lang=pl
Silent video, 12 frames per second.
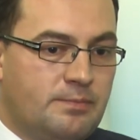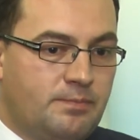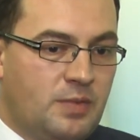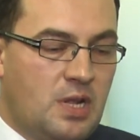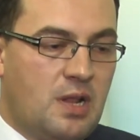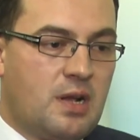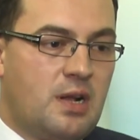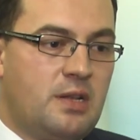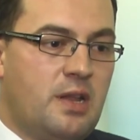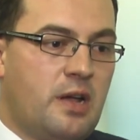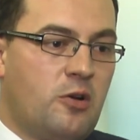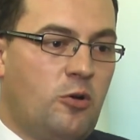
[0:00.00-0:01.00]

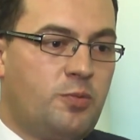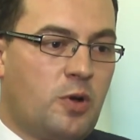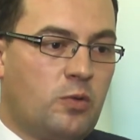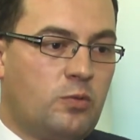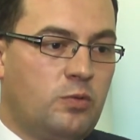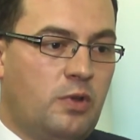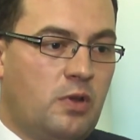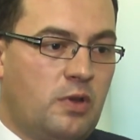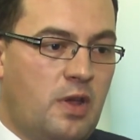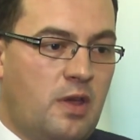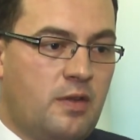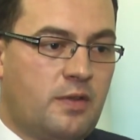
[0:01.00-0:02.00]
nielegalnego obrotu no
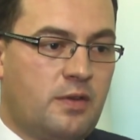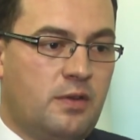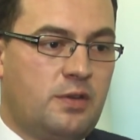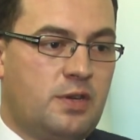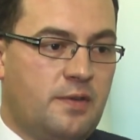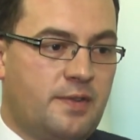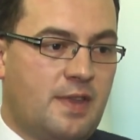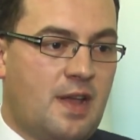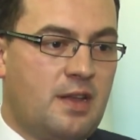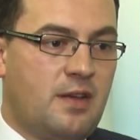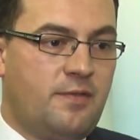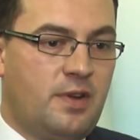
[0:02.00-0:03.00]
nie jest się w
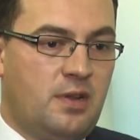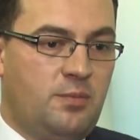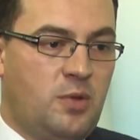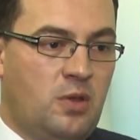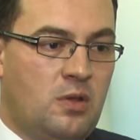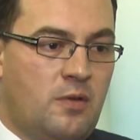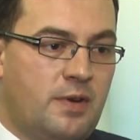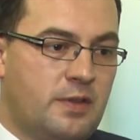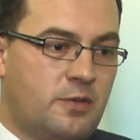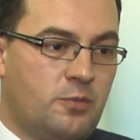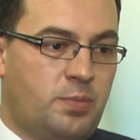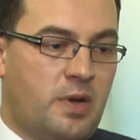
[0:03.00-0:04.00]
stanie
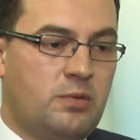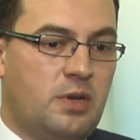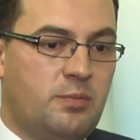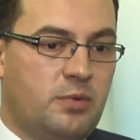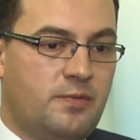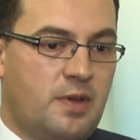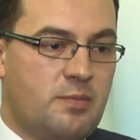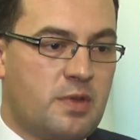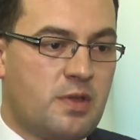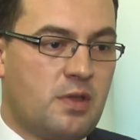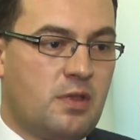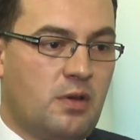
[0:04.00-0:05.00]
wyeliminować zupełnie, bo
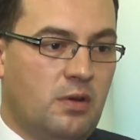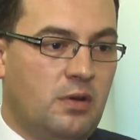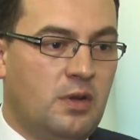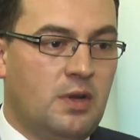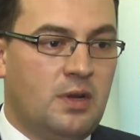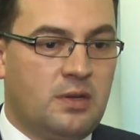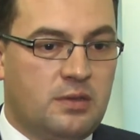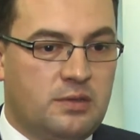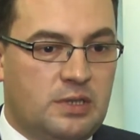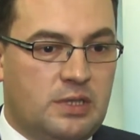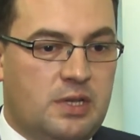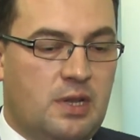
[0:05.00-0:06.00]
wiemy, że to
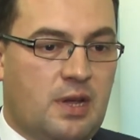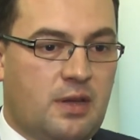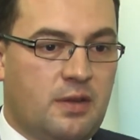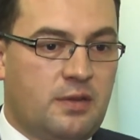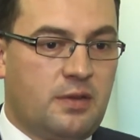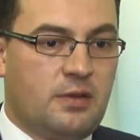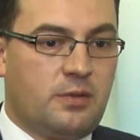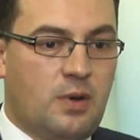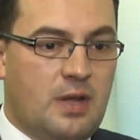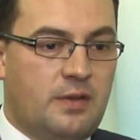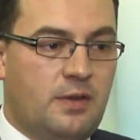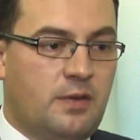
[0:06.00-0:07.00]
jeśli takie
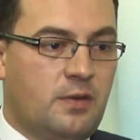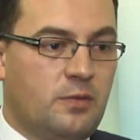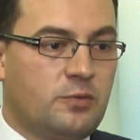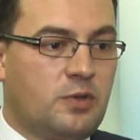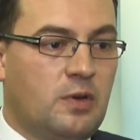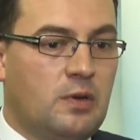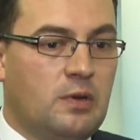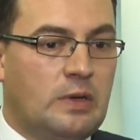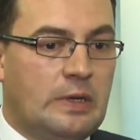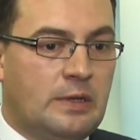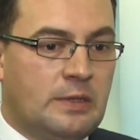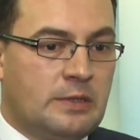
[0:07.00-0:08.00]
sytuacje są, to
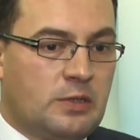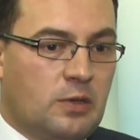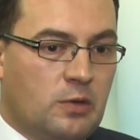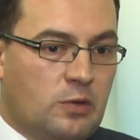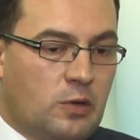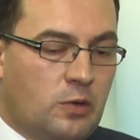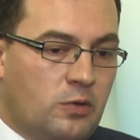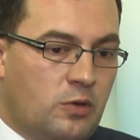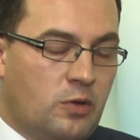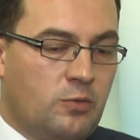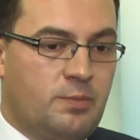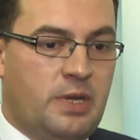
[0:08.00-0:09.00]
to, to,
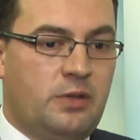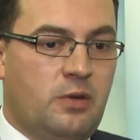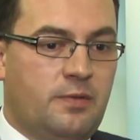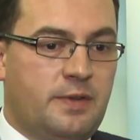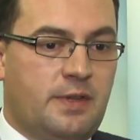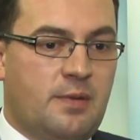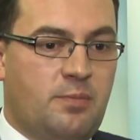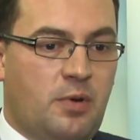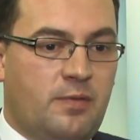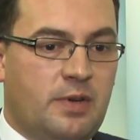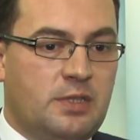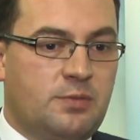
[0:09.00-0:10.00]
to będą
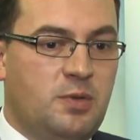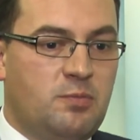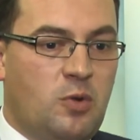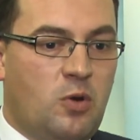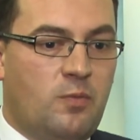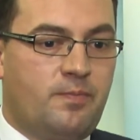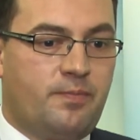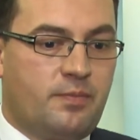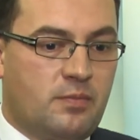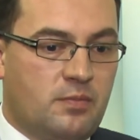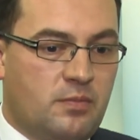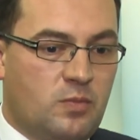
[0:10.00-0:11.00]
występować mimo
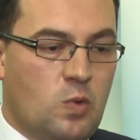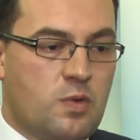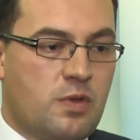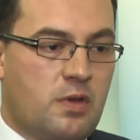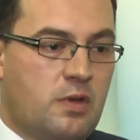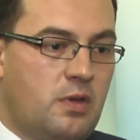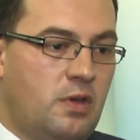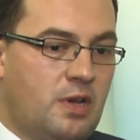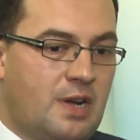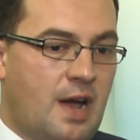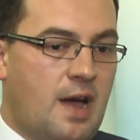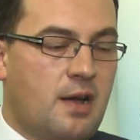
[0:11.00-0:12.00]
mm, dużych i
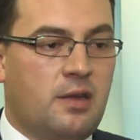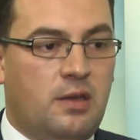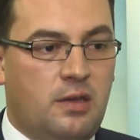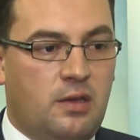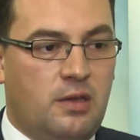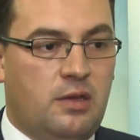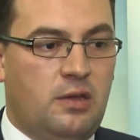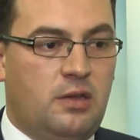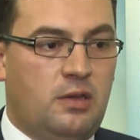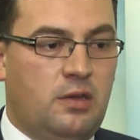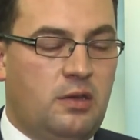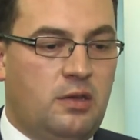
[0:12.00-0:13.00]
kar i,
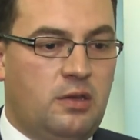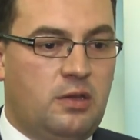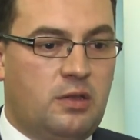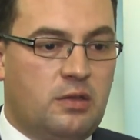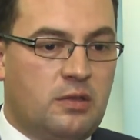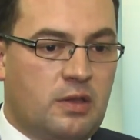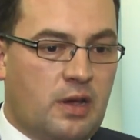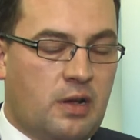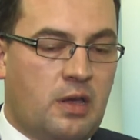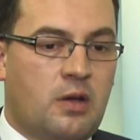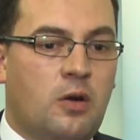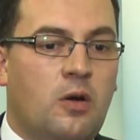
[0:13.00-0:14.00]
i, i
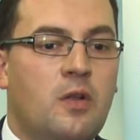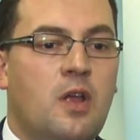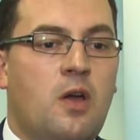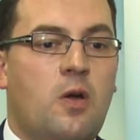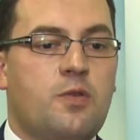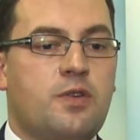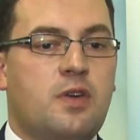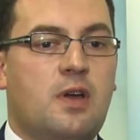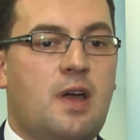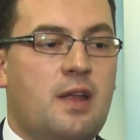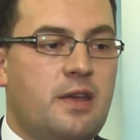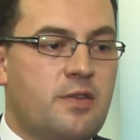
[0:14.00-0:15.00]
takiego
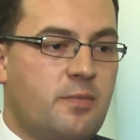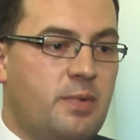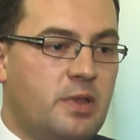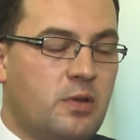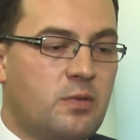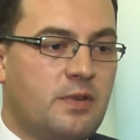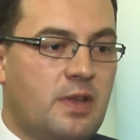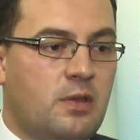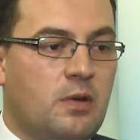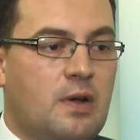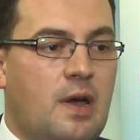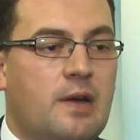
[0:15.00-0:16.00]
ostrzegania, że będą za
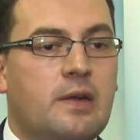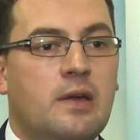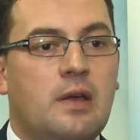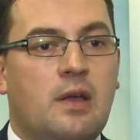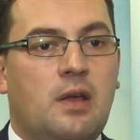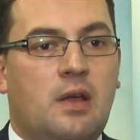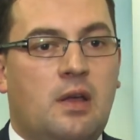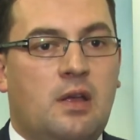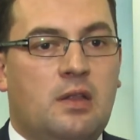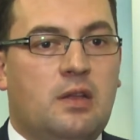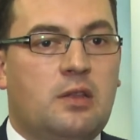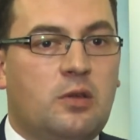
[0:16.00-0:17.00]
to kary.
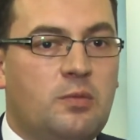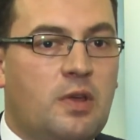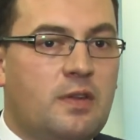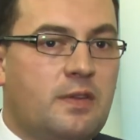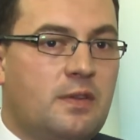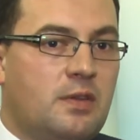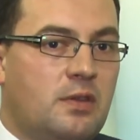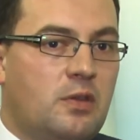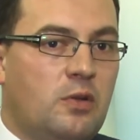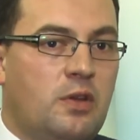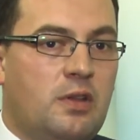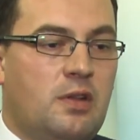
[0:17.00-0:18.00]
Natomiast
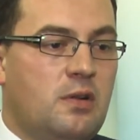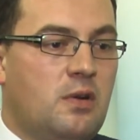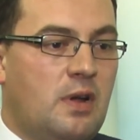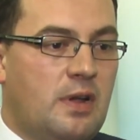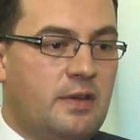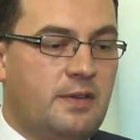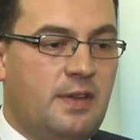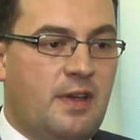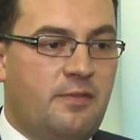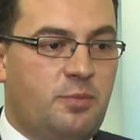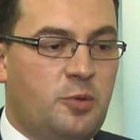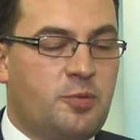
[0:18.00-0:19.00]
to nie tylko
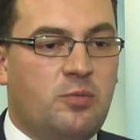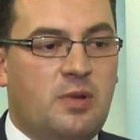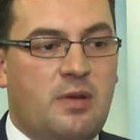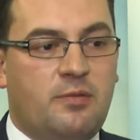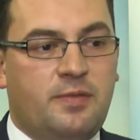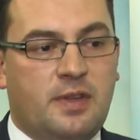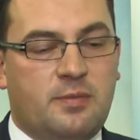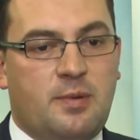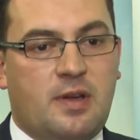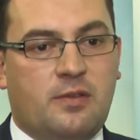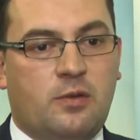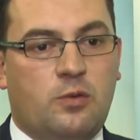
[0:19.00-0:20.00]
ASF, bo problemów jest
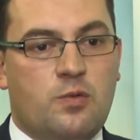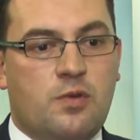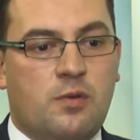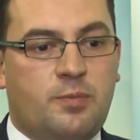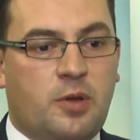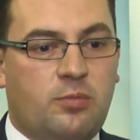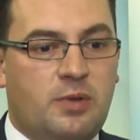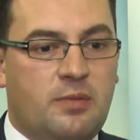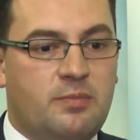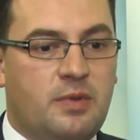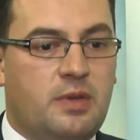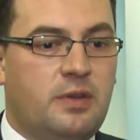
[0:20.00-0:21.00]
bardzo dużo.
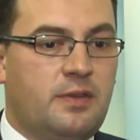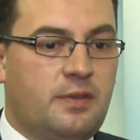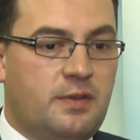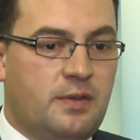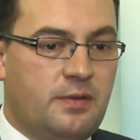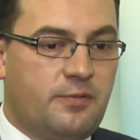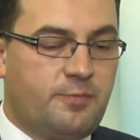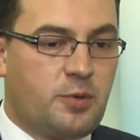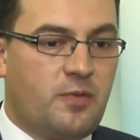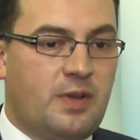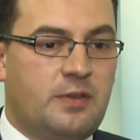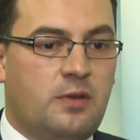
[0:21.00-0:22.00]
Problem e, z
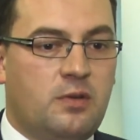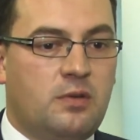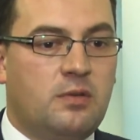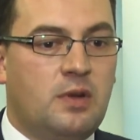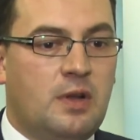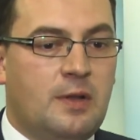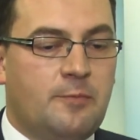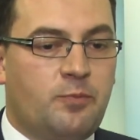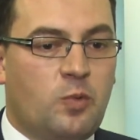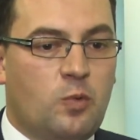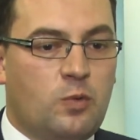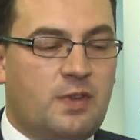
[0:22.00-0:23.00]
wprowadzoną
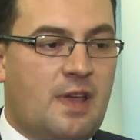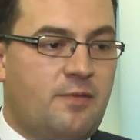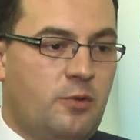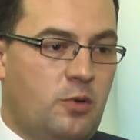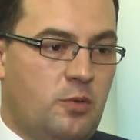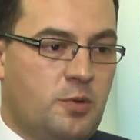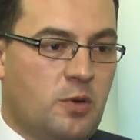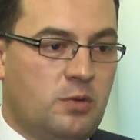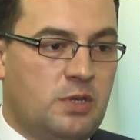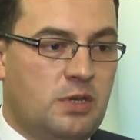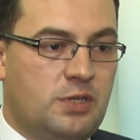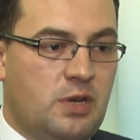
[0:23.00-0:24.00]
no, ustawą o
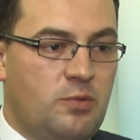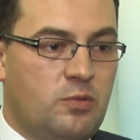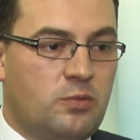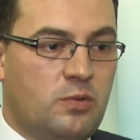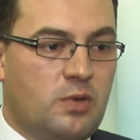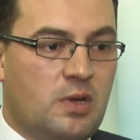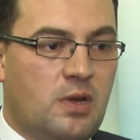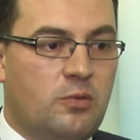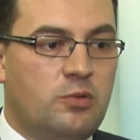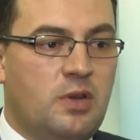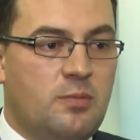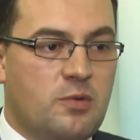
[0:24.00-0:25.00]
obrocie ziemią, która
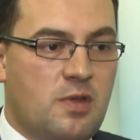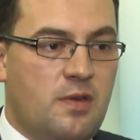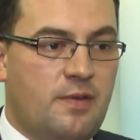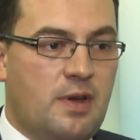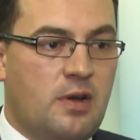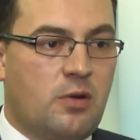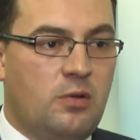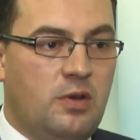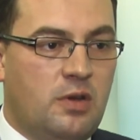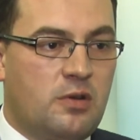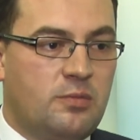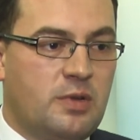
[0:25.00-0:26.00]
uniemożliwia
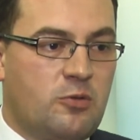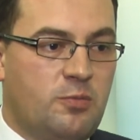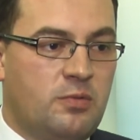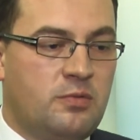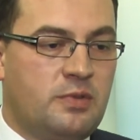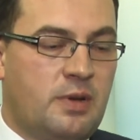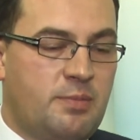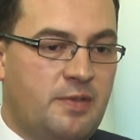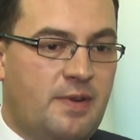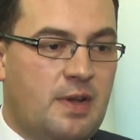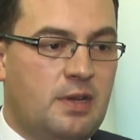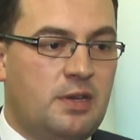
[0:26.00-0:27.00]
rolnikom
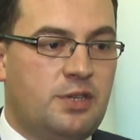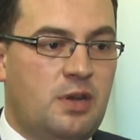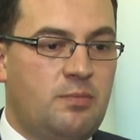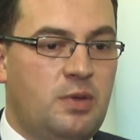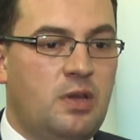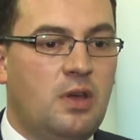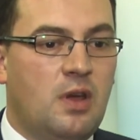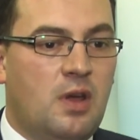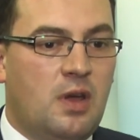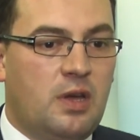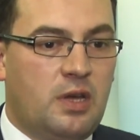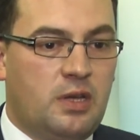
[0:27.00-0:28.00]
nabywanie ziemi,
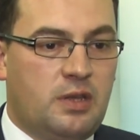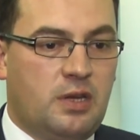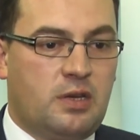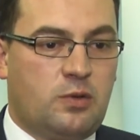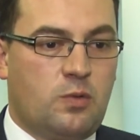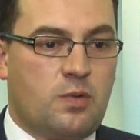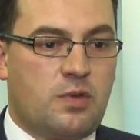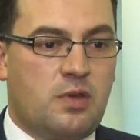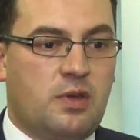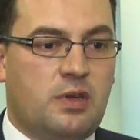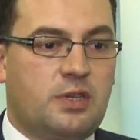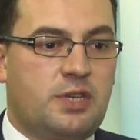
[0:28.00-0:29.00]
e, tych,
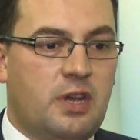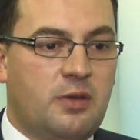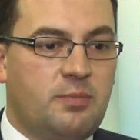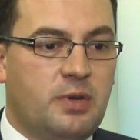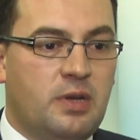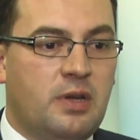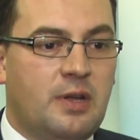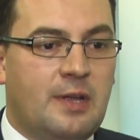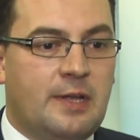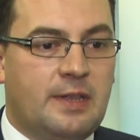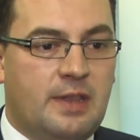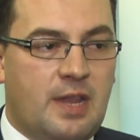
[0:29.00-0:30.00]
którzy chcieliby
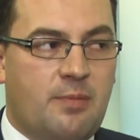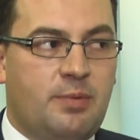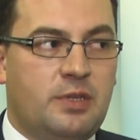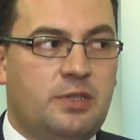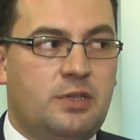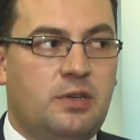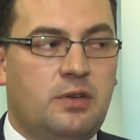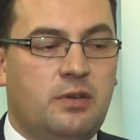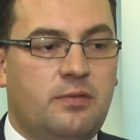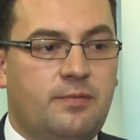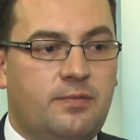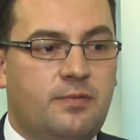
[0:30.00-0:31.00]
nabyć
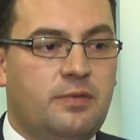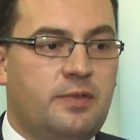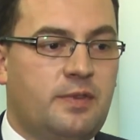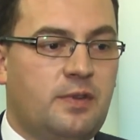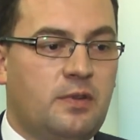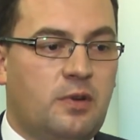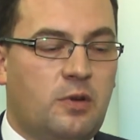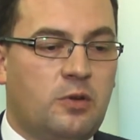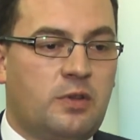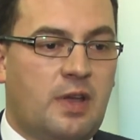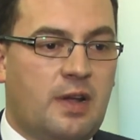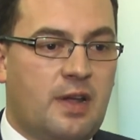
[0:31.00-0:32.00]
e,
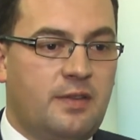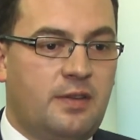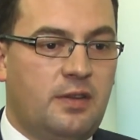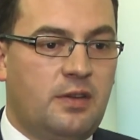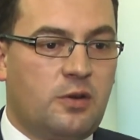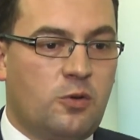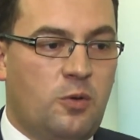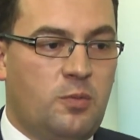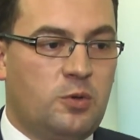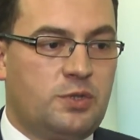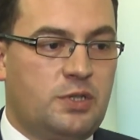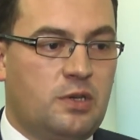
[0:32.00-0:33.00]
od Agencji
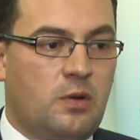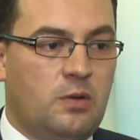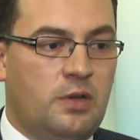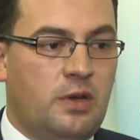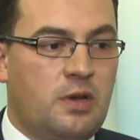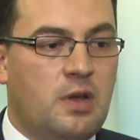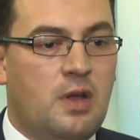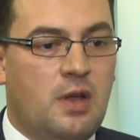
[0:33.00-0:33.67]
Nieruchomości Rolnych.